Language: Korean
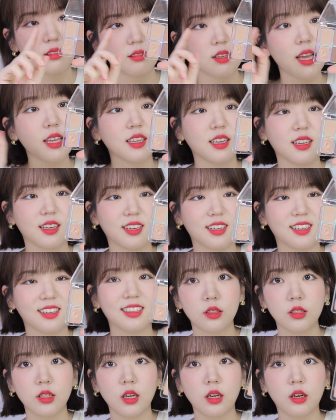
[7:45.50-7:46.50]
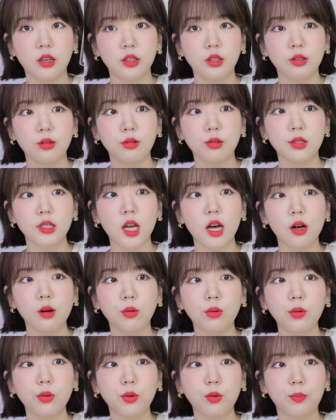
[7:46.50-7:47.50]
테디 제가 이걸
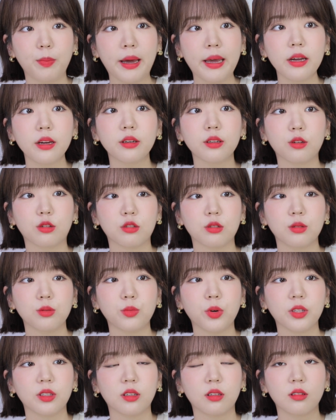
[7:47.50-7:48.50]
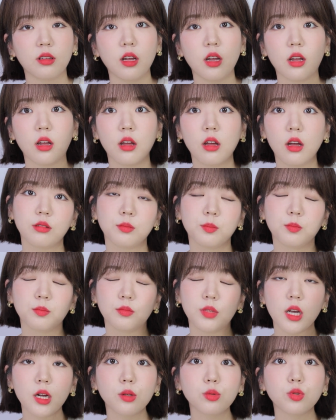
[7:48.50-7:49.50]
사고 매일 이걸 쓰고 있는데 음,
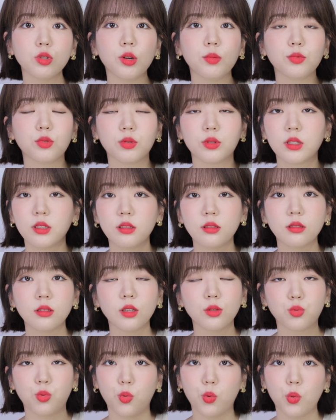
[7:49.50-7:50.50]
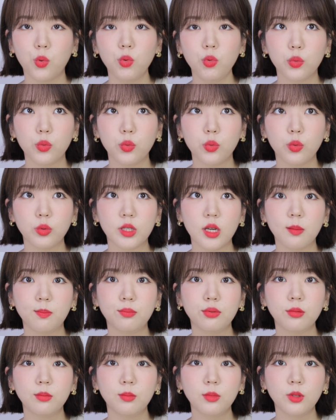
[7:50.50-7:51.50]
색조합도 진짜 좋고 또
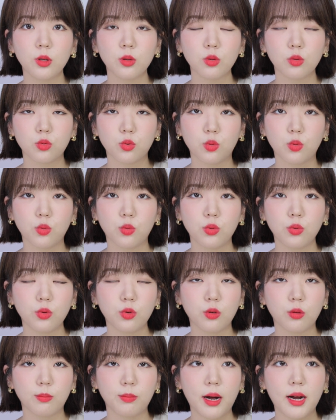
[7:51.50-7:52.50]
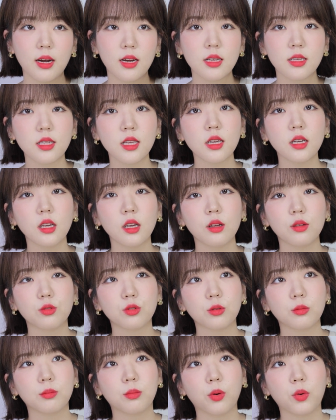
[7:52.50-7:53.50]
제품력도 좋고 발색이
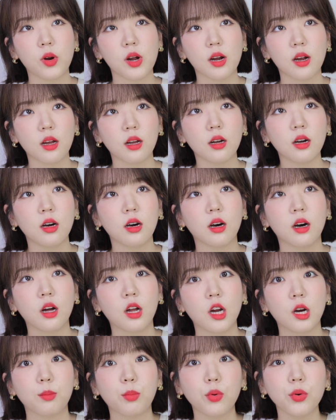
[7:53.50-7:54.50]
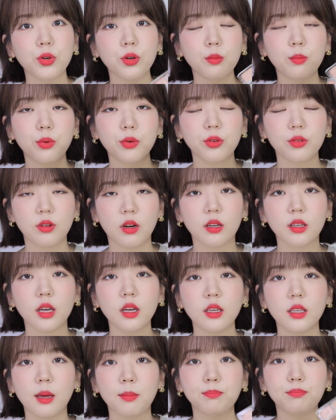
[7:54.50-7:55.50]
좀 뭐랄까 뽀용뽀용하게
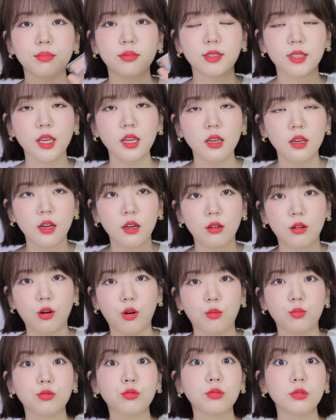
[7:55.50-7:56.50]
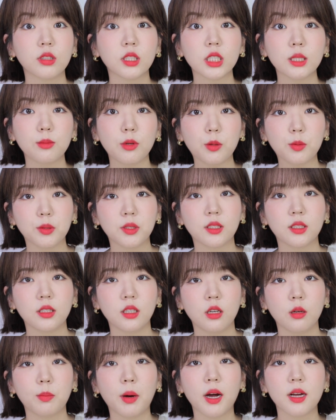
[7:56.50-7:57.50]
예쁘게 어, 뭉침
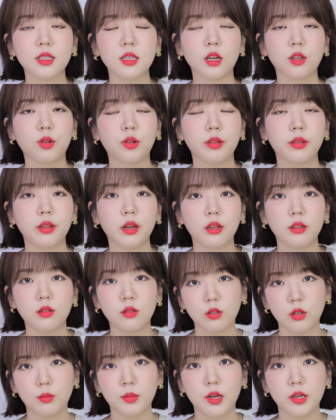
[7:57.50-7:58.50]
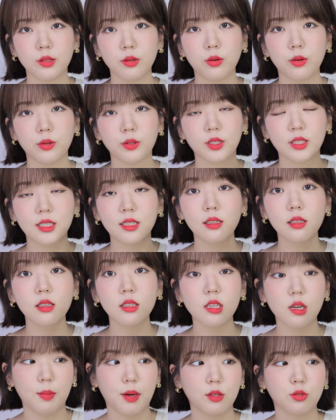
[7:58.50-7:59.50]
없이 발색이 된다는 점에서
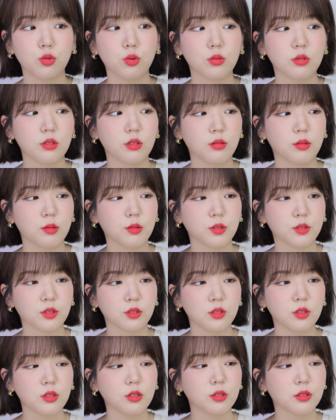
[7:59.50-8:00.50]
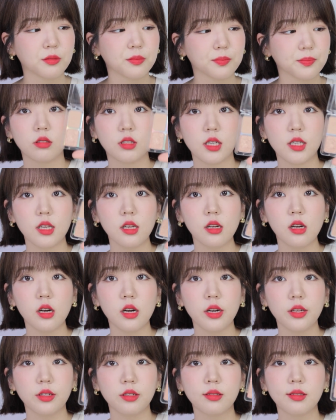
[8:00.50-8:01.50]
진짜 만족스러웠거든요. 제
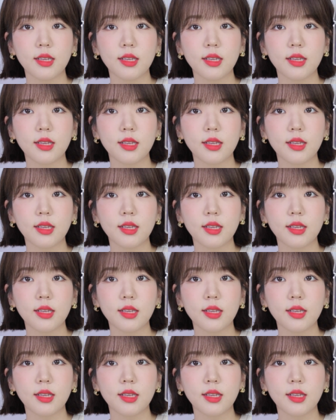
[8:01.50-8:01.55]
생각에는